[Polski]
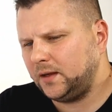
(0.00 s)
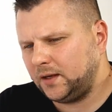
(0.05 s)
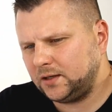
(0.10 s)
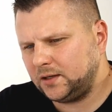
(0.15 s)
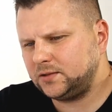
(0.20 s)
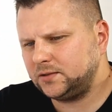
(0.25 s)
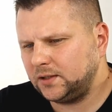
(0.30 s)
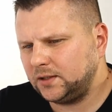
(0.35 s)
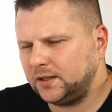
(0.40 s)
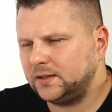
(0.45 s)

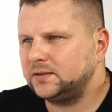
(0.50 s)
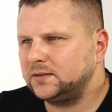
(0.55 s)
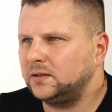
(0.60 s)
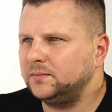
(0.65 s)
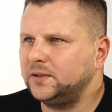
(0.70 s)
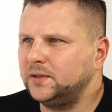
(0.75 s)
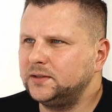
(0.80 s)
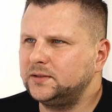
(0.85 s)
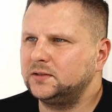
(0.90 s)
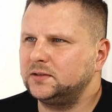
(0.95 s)
jeszcze jest
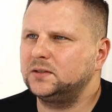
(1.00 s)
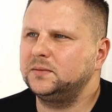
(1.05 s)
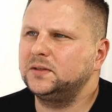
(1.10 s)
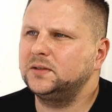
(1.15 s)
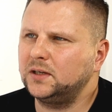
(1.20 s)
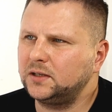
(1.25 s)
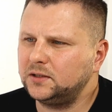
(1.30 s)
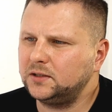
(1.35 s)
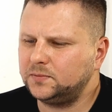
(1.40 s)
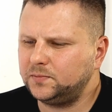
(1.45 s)
to miejsce,
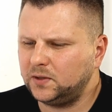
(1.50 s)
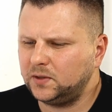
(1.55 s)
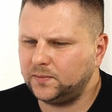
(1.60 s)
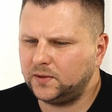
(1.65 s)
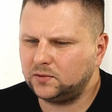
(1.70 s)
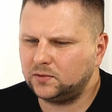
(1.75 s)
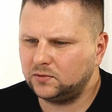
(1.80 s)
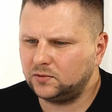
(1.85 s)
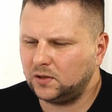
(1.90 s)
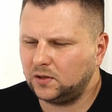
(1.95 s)
żeby to tak jakiś
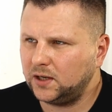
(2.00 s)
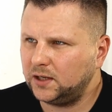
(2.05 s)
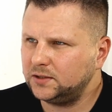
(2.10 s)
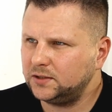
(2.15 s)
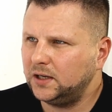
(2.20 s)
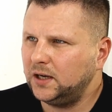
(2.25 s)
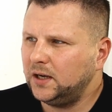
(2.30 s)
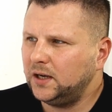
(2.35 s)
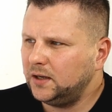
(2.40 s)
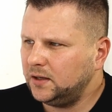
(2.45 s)
pigmentu
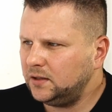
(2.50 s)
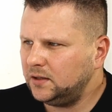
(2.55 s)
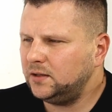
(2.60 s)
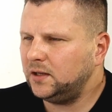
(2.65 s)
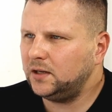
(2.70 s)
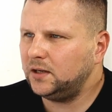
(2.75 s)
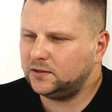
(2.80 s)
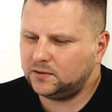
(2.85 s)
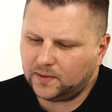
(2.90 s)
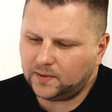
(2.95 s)
dolać i
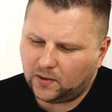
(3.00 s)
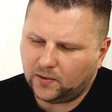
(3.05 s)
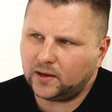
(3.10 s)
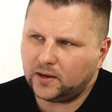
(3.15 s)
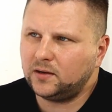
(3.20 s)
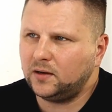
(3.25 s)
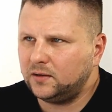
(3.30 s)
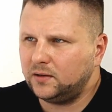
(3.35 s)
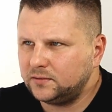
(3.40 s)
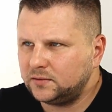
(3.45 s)
z
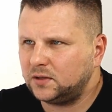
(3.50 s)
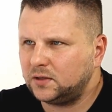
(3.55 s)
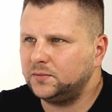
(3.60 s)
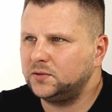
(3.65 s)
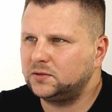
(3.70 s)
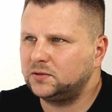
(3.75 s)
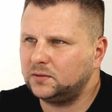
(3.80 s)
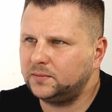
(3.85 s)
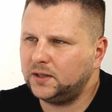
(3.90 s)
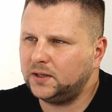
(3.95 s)
białego
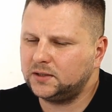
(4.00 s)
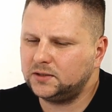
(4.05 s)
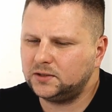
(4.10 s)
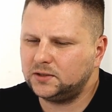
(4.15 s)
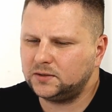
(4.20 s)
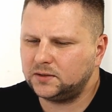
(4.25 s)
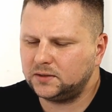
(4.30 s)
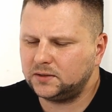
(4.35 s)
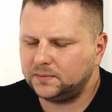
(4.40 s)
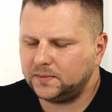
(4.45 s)
zrobić sobie
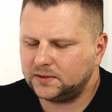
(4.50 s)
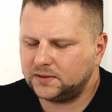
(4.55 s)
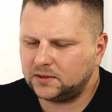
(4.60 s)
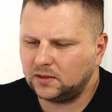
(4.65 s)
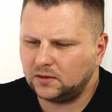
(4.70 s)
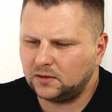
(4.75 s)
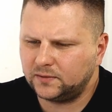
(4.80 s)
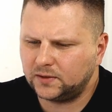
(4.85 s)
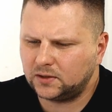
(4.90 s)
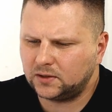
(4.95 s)
jakiś y,
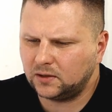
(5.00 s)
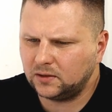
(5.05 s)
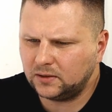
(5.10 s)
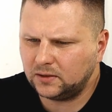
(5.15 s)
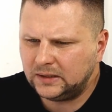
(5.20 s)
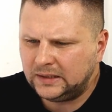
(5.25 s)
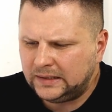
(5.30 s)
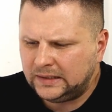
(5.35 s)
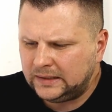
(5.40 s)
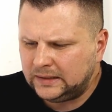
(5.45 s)
pastelowy
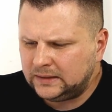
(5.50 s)
kolor.